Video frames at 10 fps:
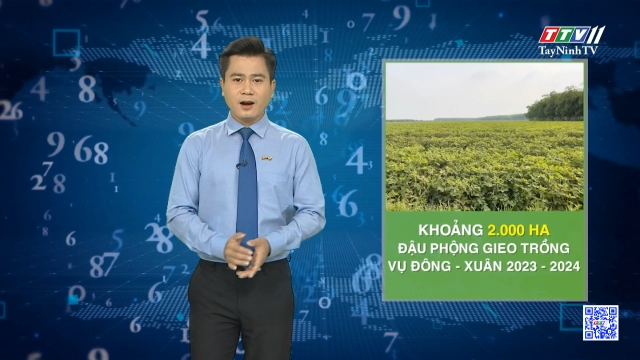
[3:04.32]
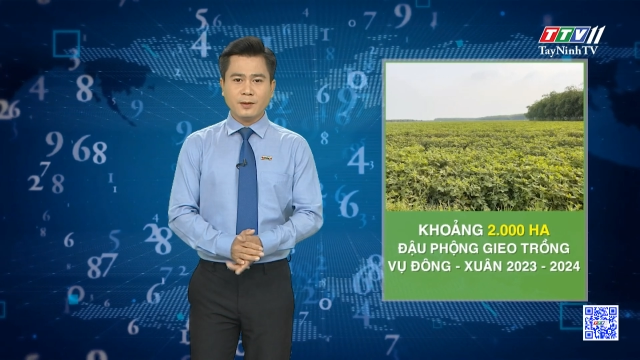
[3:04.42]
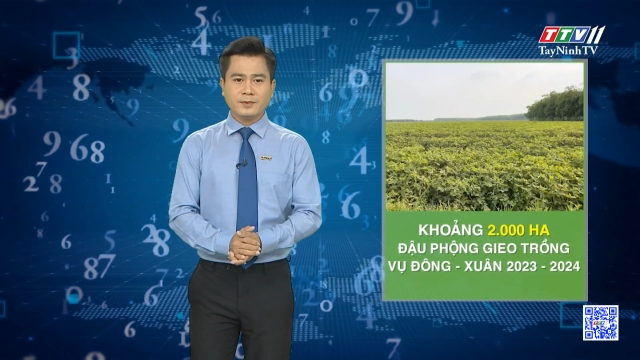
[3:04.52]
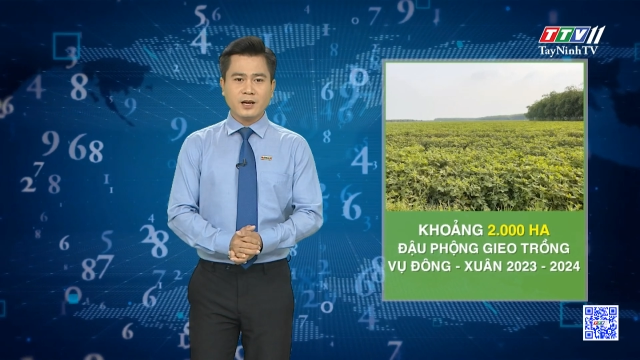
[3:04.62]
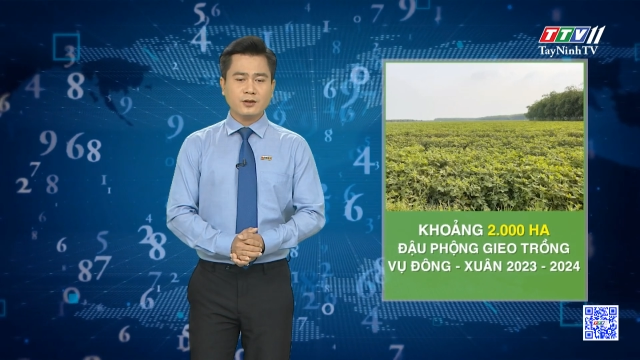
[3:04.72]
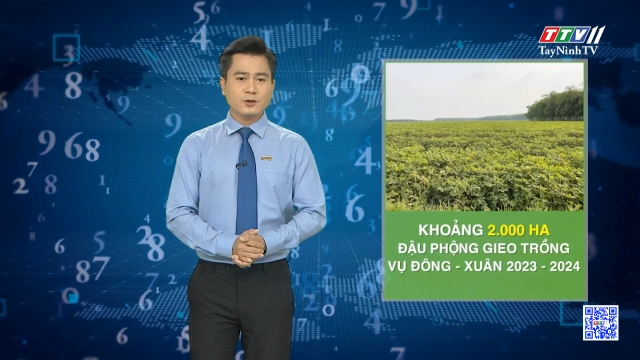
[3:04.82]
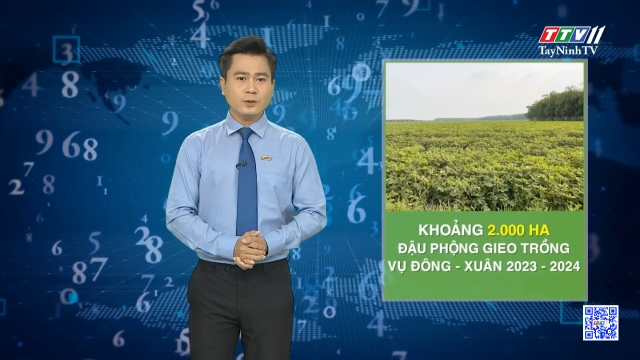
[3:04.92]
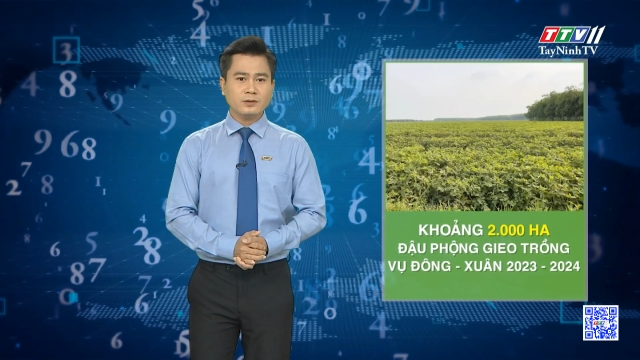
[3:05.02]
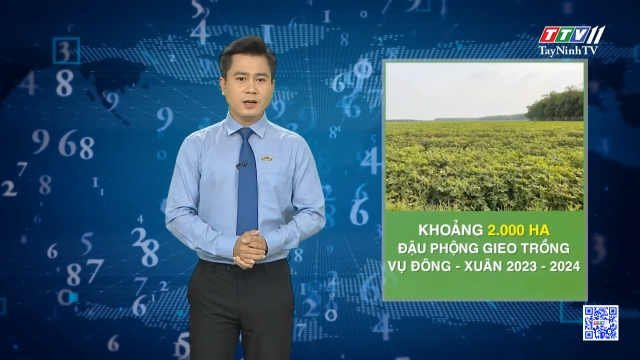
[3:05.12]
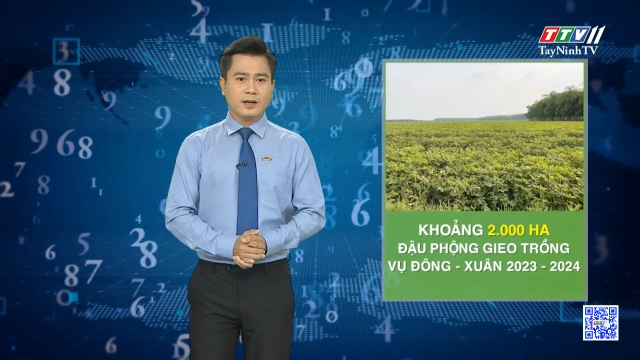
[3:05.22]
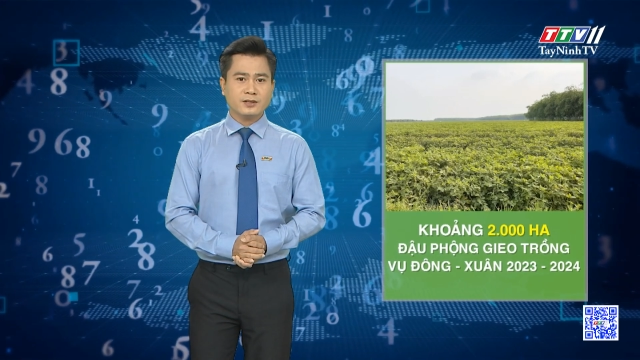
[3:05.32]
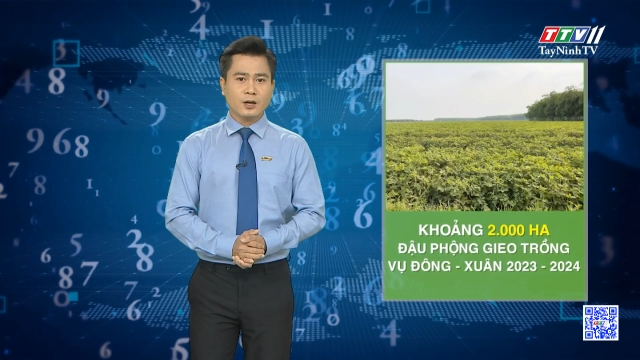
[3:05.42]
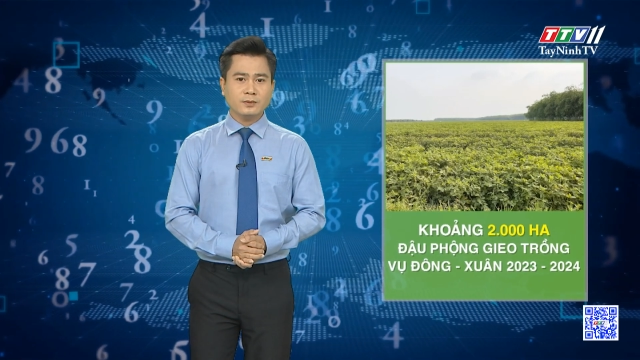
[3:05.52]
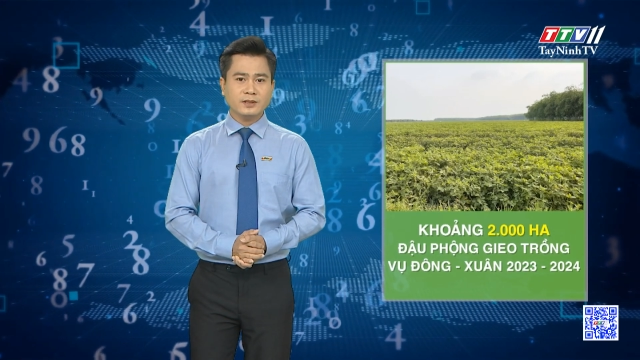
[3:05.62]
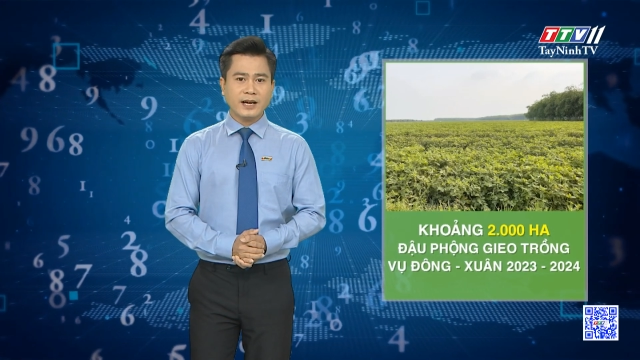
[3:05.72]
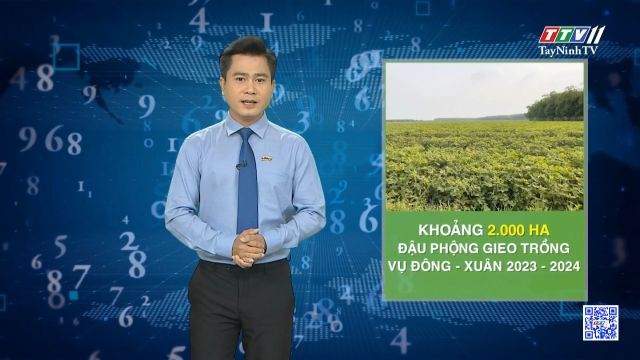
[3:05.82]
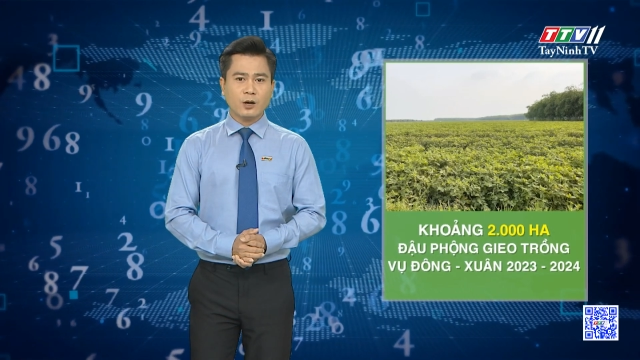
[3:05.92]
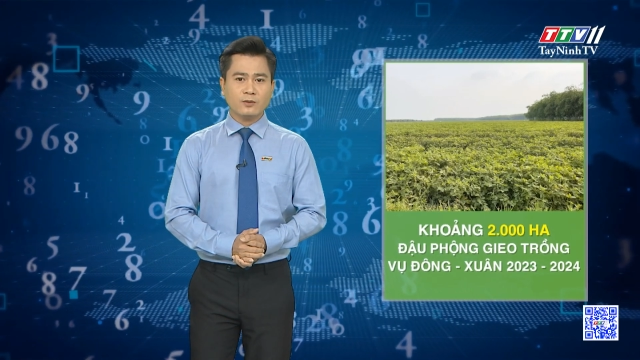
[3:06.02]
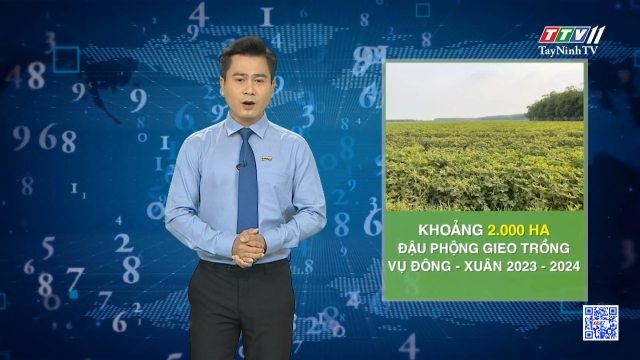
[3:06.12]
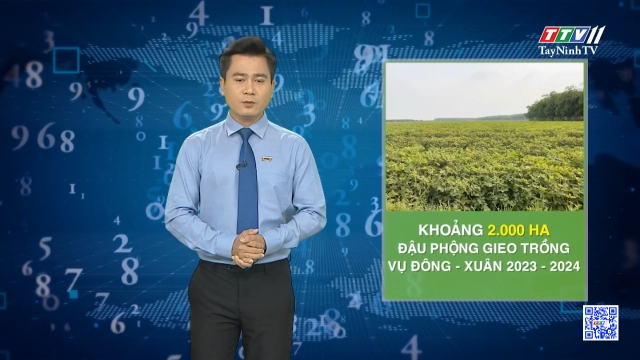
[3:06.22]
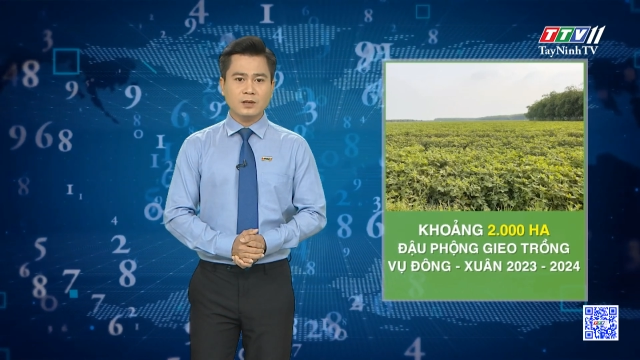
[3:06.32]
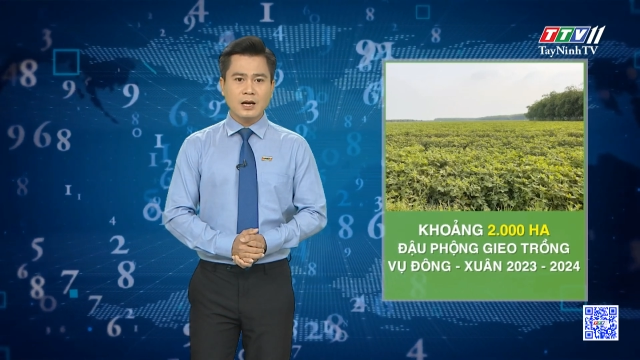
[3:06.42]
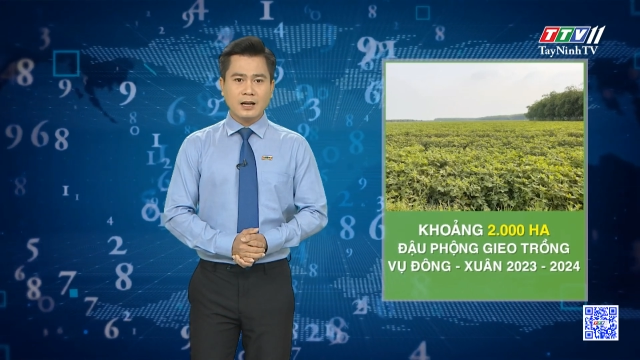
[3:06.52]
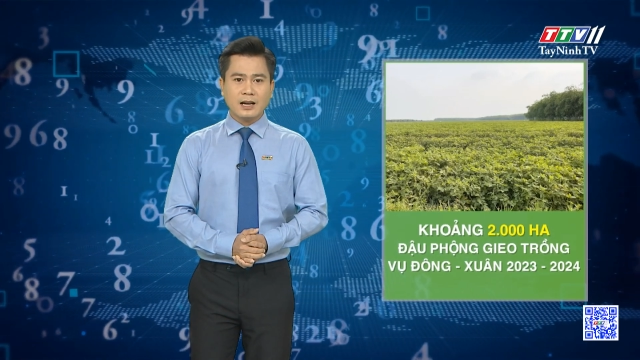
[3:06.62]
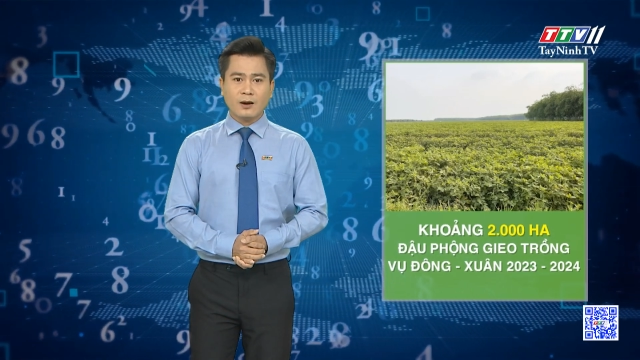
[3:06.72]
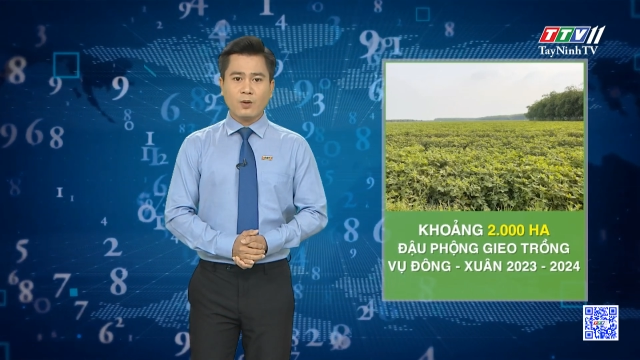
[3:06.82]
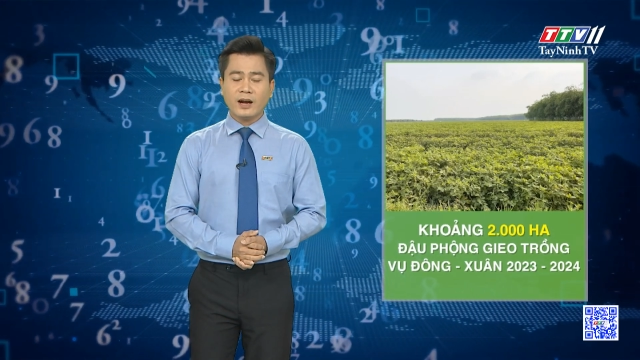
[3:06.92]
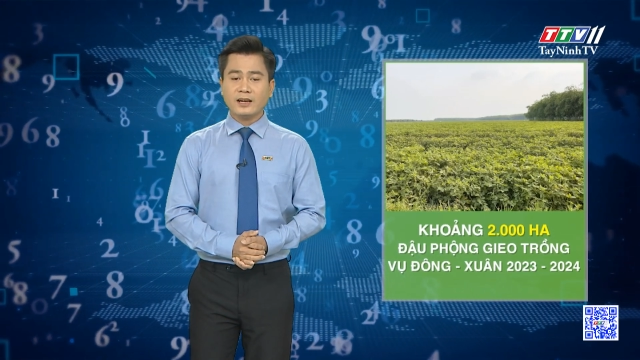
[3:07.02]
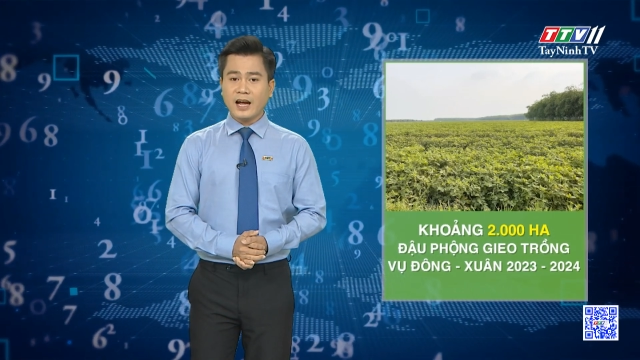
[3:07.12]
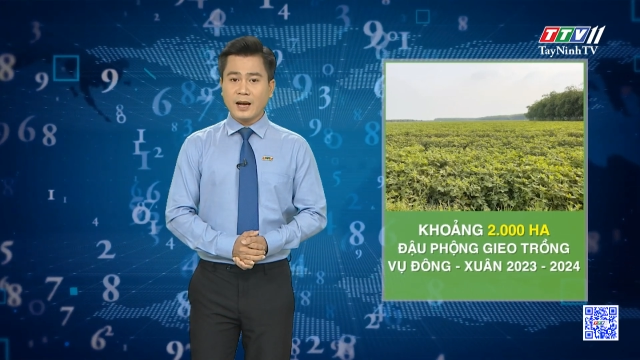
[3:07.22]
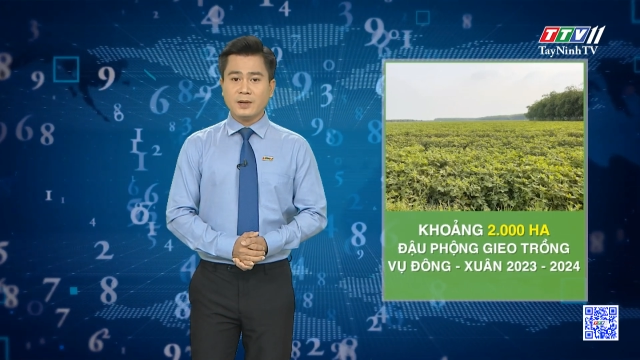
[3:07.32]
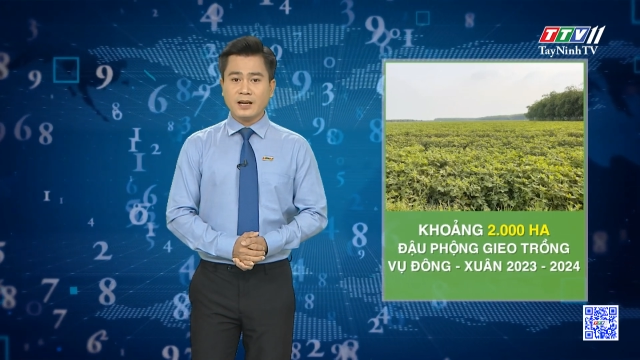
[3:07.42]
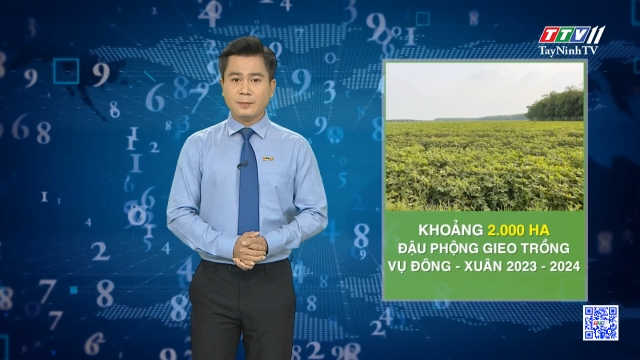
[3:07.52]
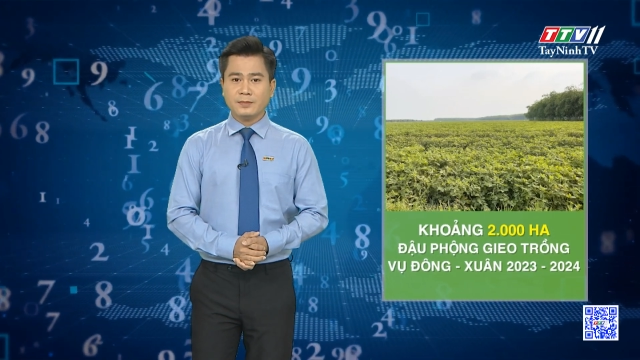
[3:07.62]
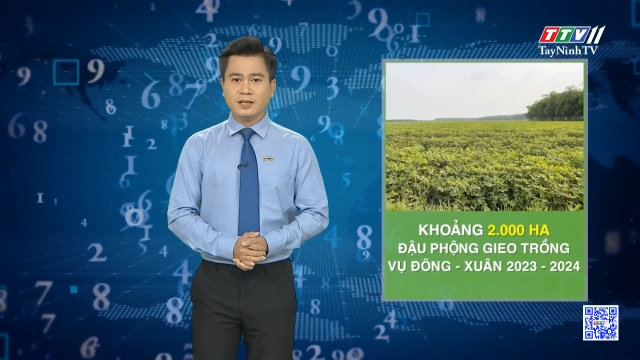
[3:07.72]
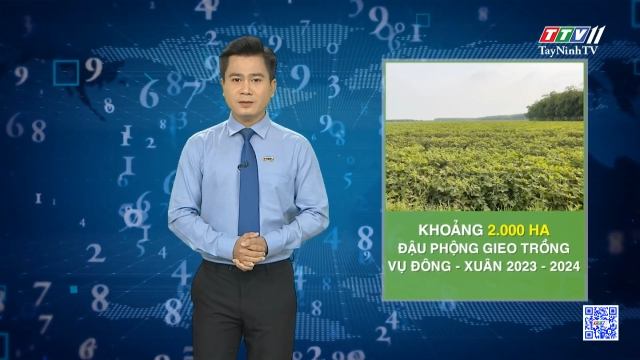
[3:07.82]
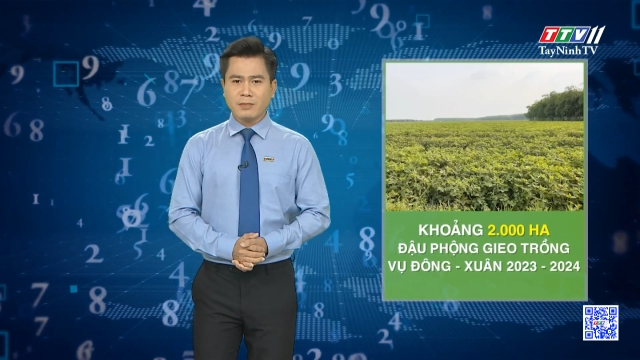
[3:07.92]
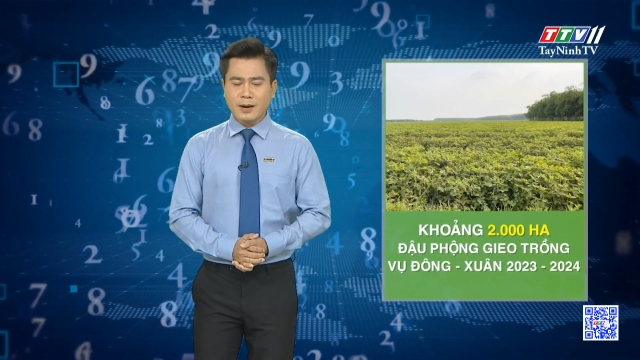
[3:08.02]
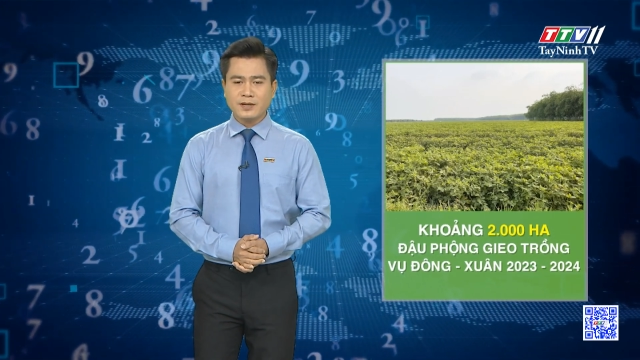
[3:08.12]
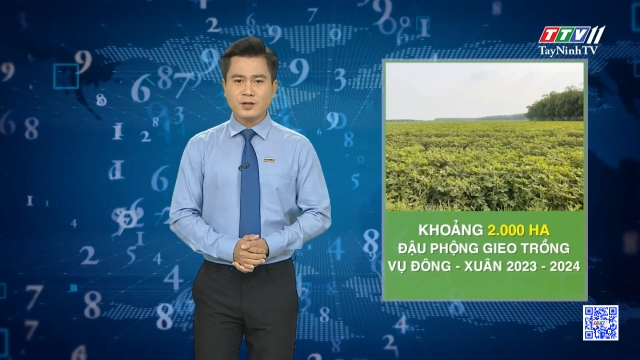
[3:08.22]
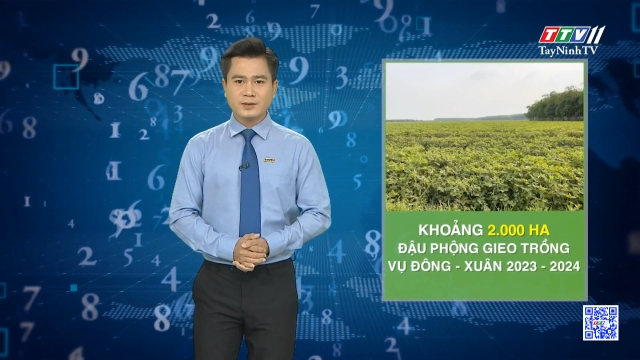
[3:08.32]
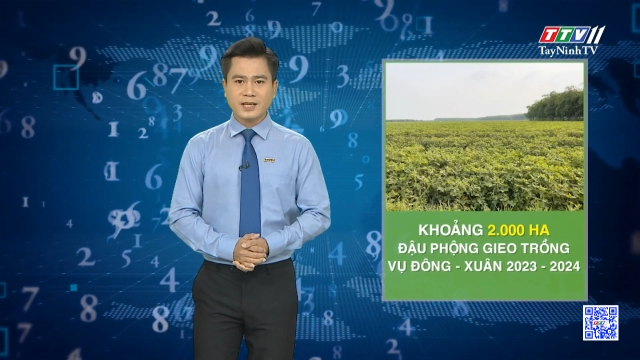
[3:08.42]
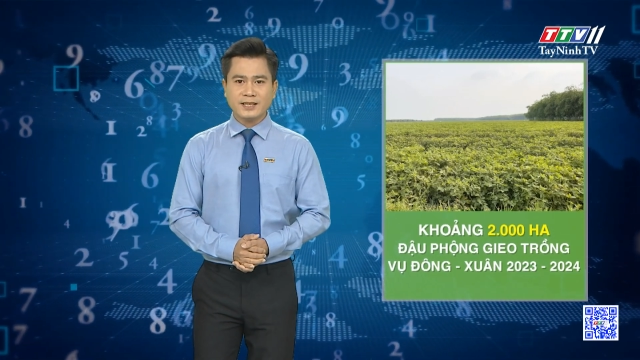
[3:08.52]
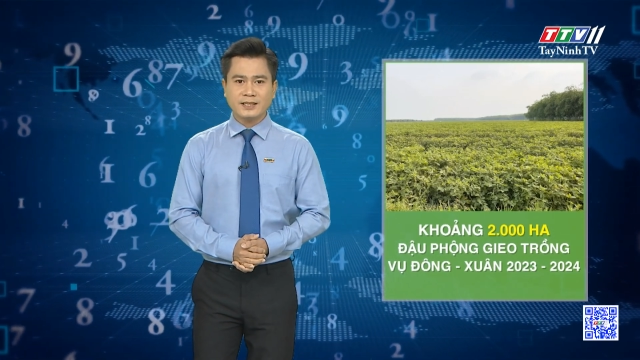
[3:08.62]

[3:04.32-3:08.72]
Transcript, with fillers: hợp cho suốt đời sống cây đậu phộng là khoảng hai mươi lăm đến ba mươi độ C